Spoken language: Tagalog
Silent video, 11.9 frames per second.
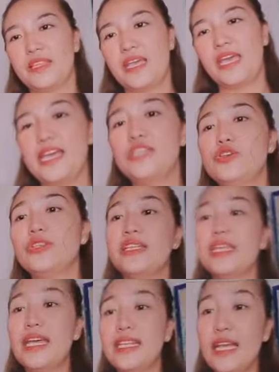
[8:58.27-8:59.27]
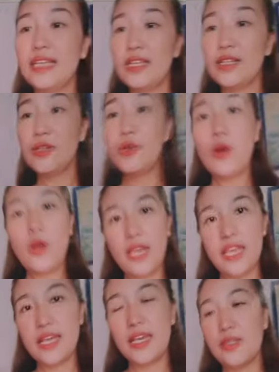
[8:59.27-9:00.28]
Ayan, so ito try natin kung okay
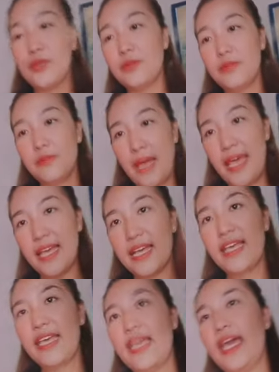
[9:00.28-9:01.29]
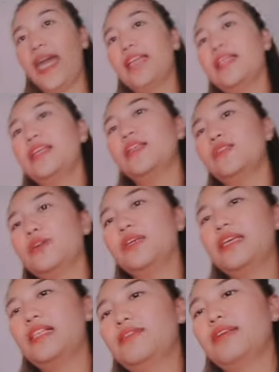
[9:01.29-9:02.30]
nga itong mic. And then itong
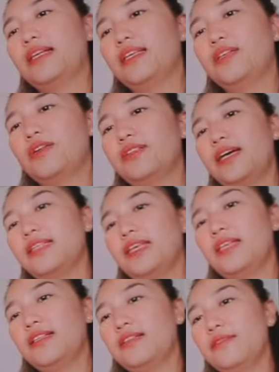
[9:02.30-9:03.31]
ilaw natin on natin.